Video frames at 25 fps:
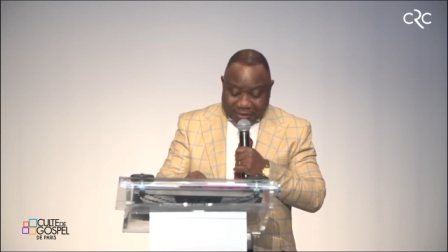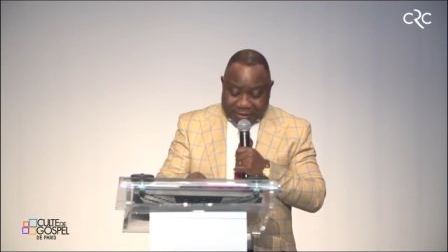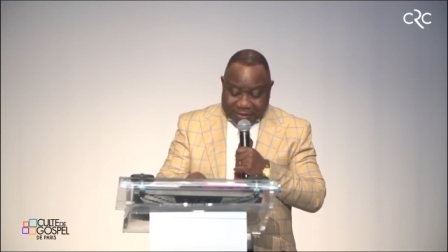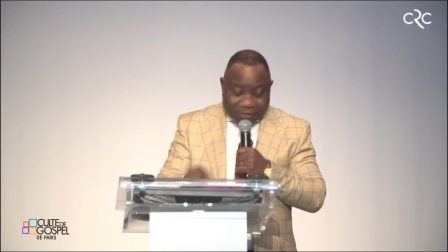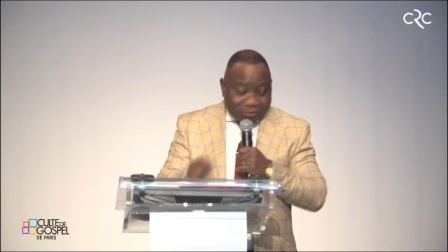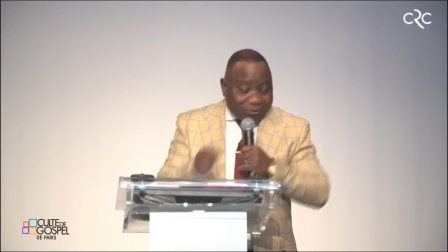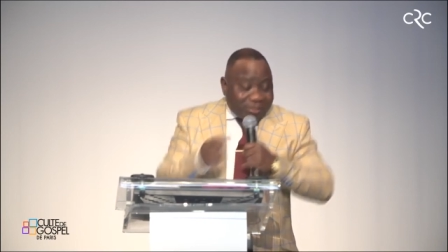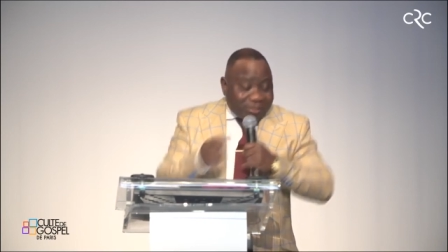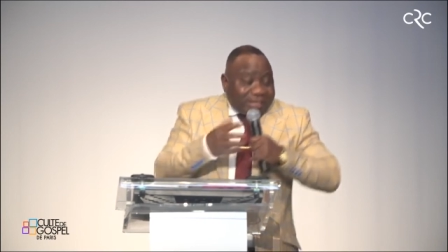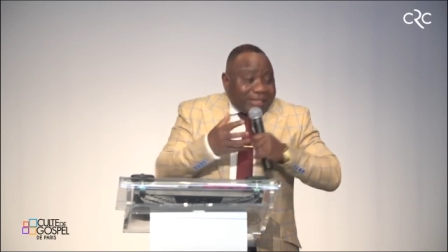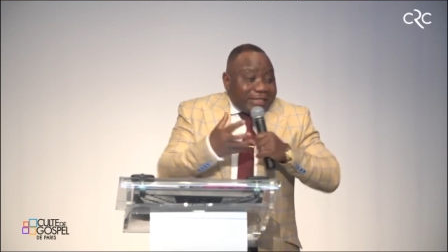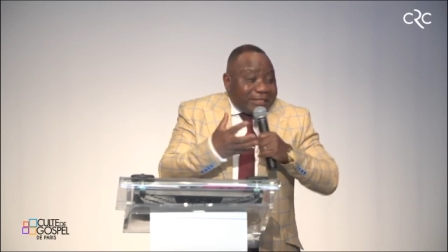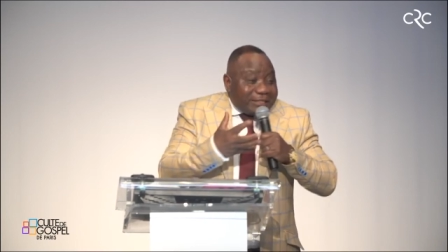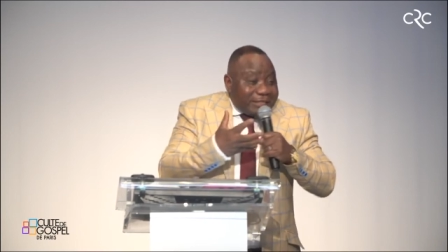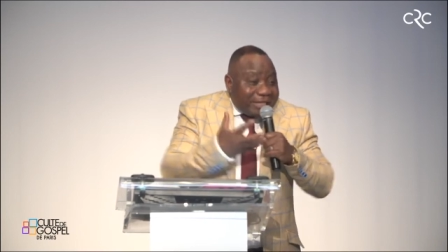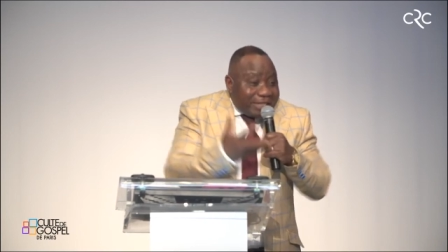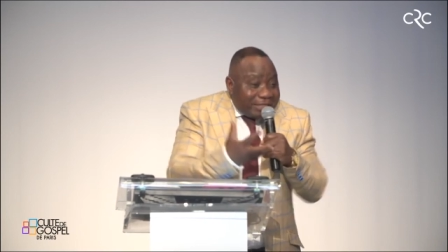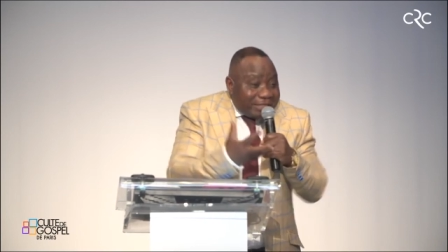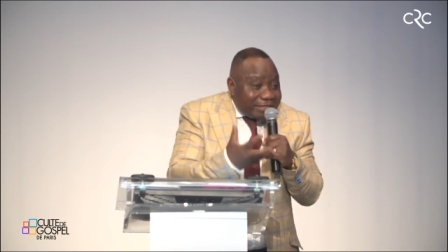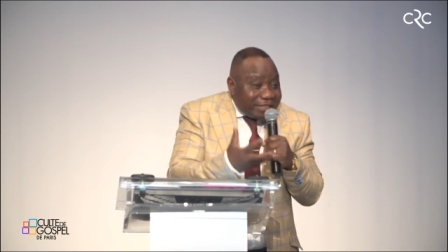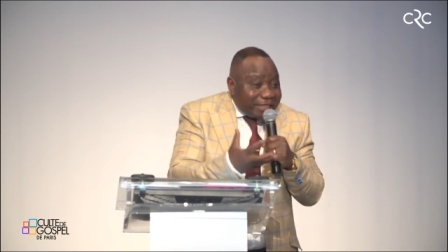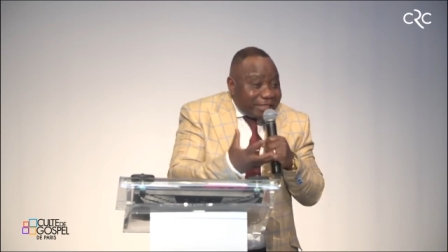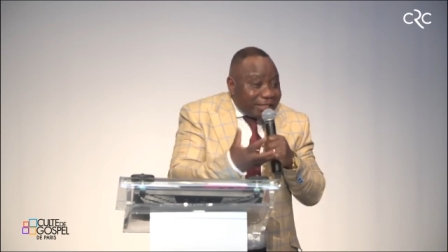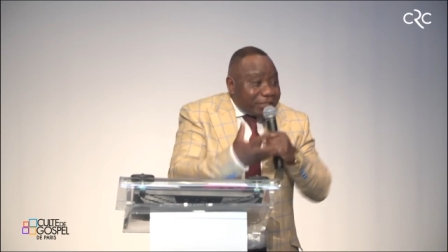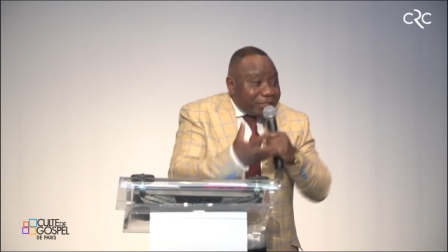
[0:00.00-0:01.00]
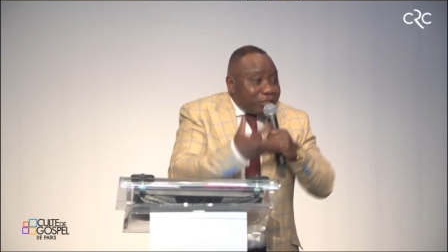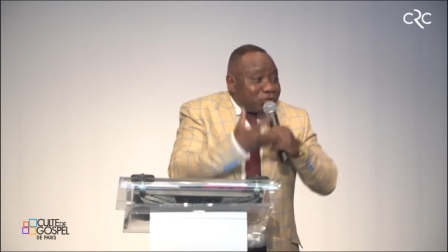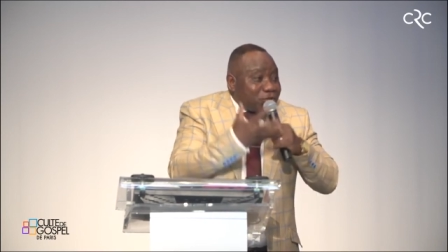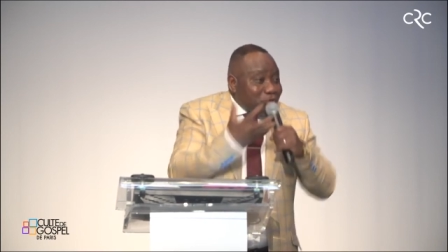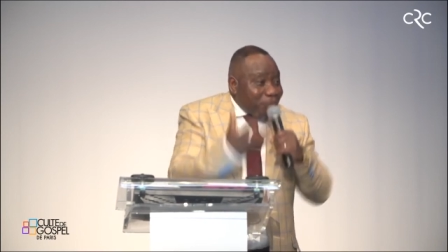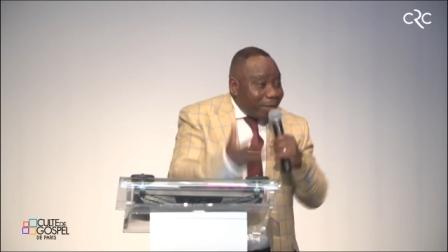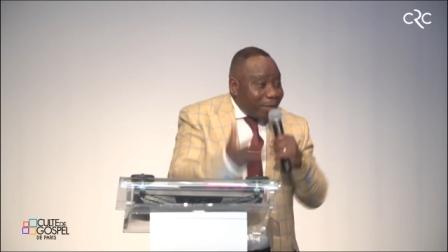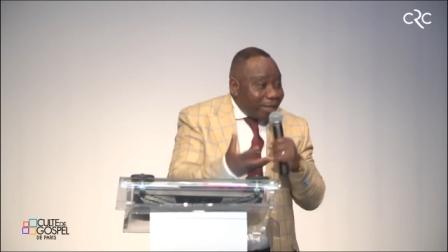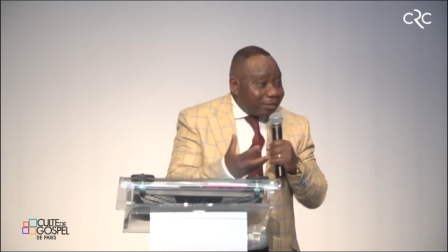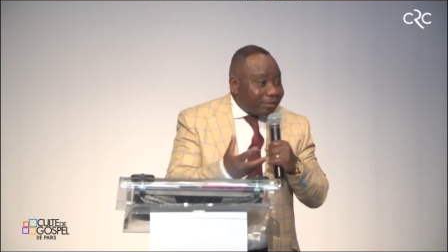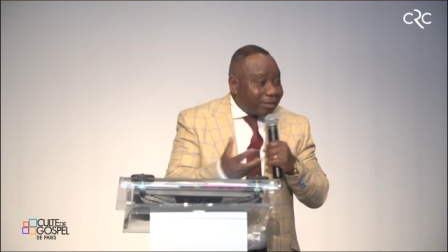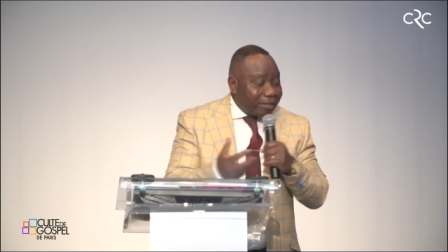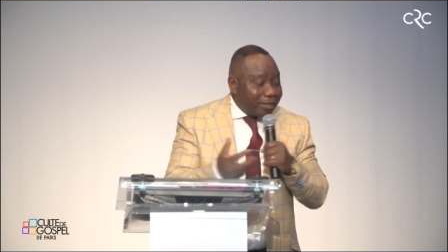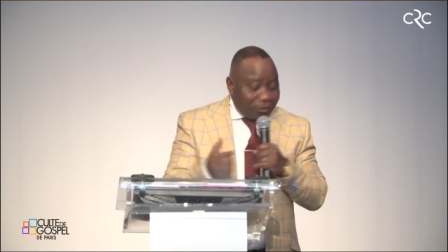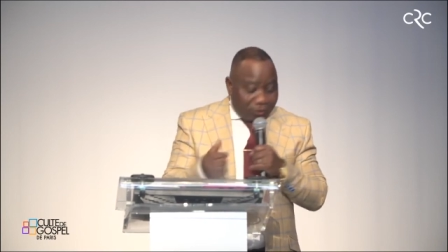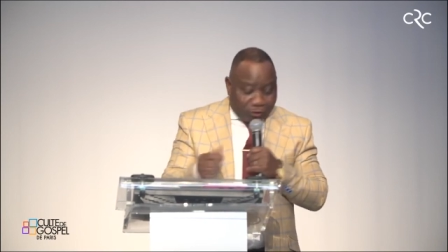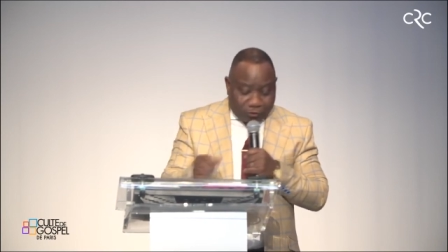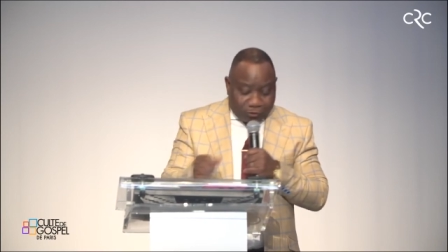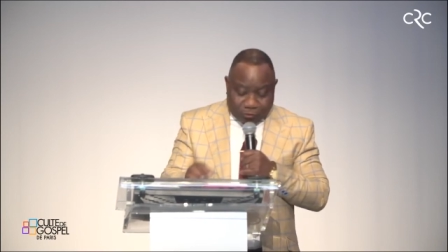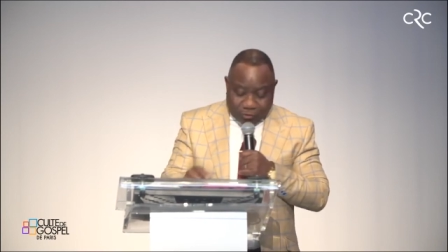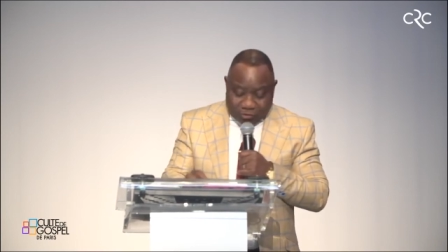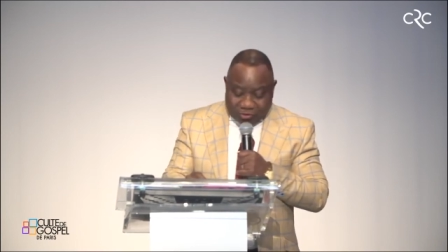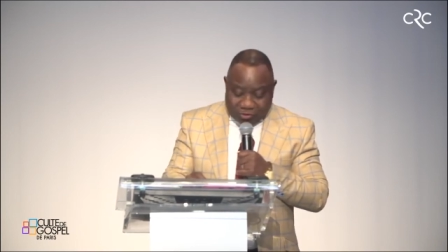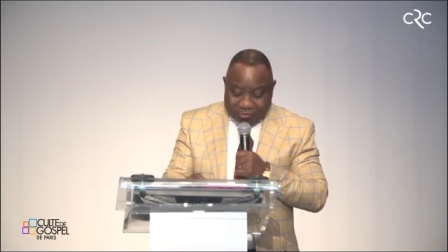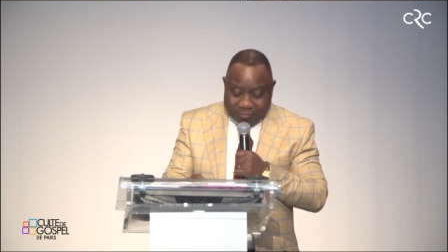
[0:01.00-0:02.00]
C'est ce qu'il désire, il souhaite que
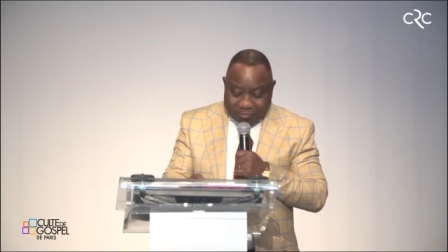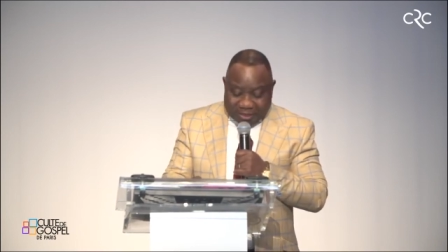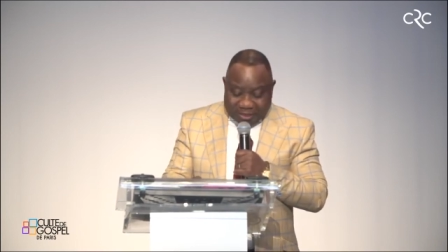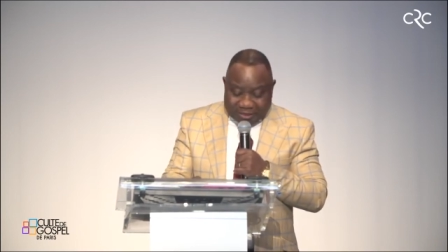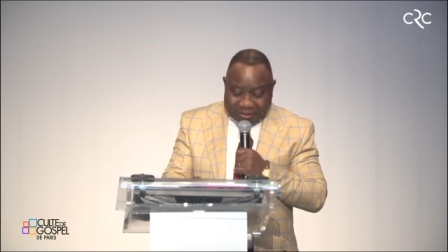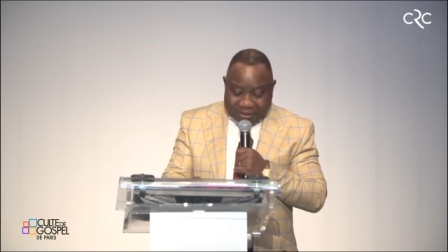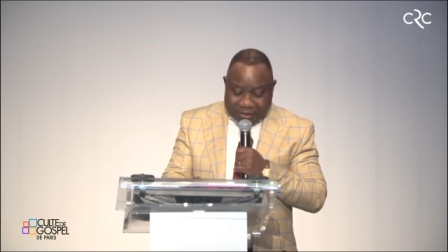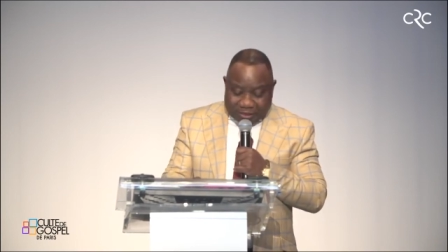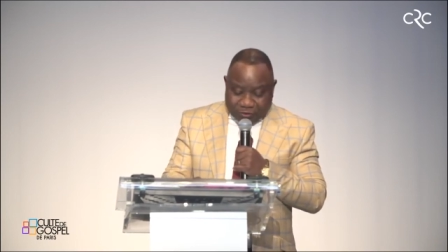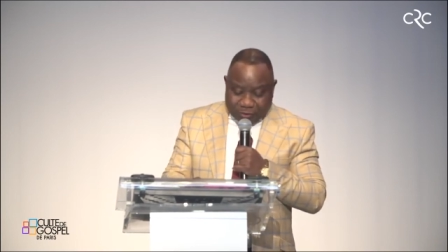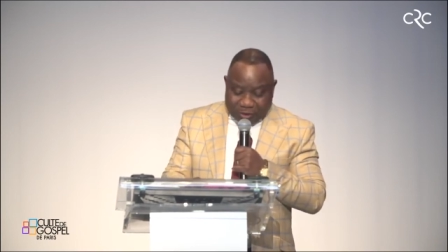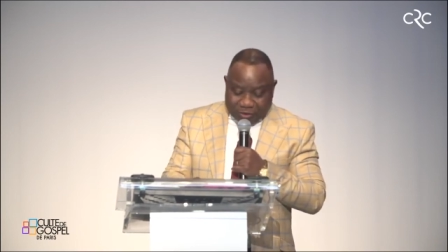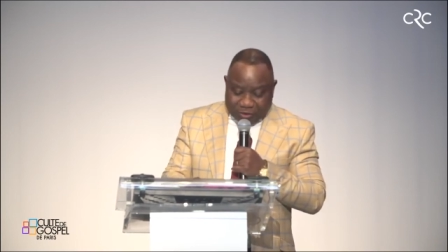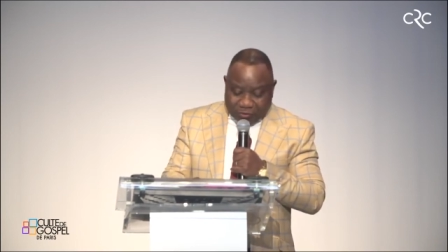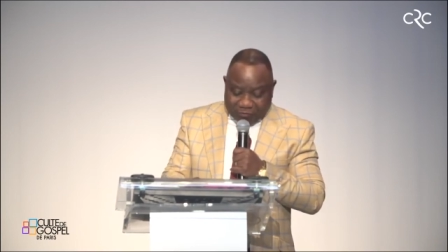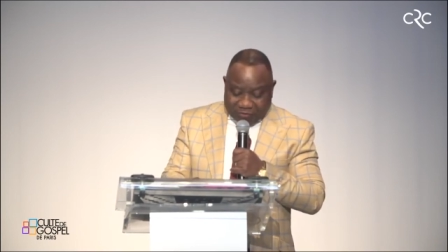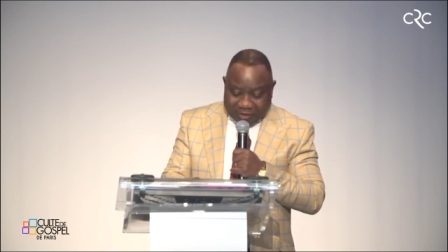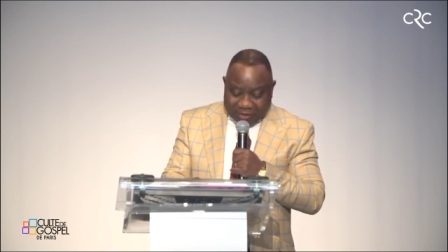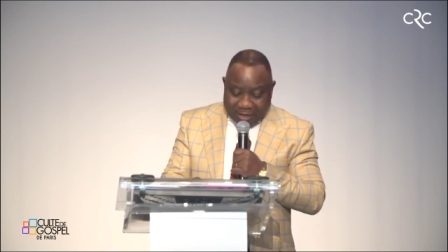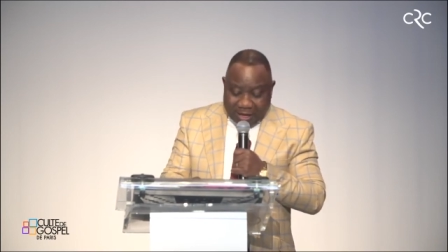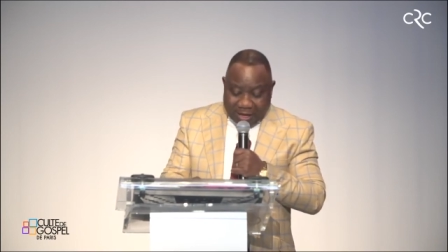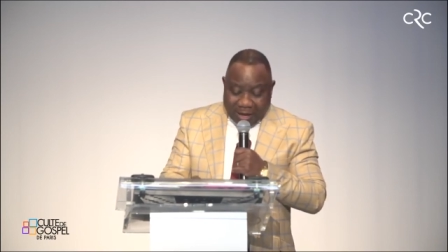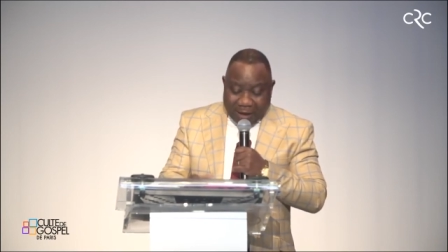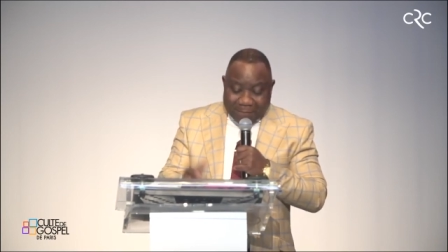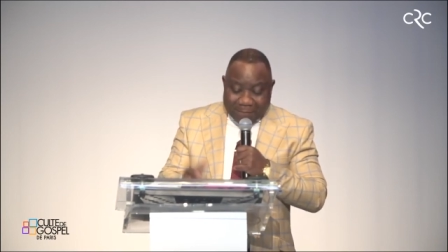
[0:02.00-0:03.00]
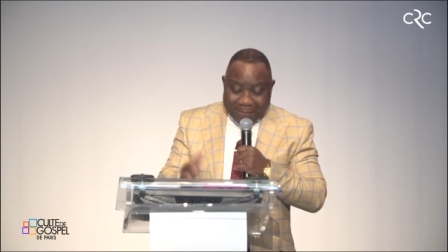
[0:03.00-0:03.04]
toute l'humanité soit sauvée.